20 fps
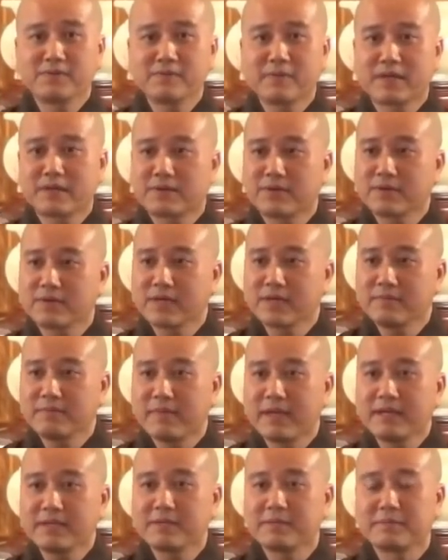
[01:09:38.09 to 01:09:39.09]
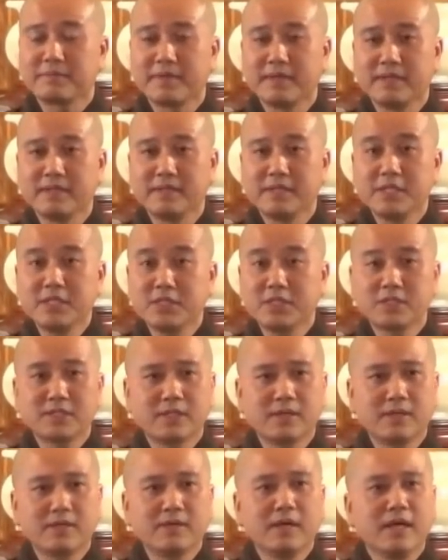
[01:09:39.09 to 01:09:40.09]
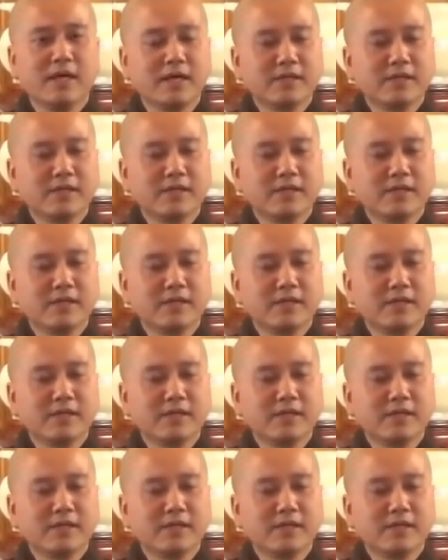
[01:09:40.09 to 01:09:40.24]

chúng ta có cái máy chụp hình digital,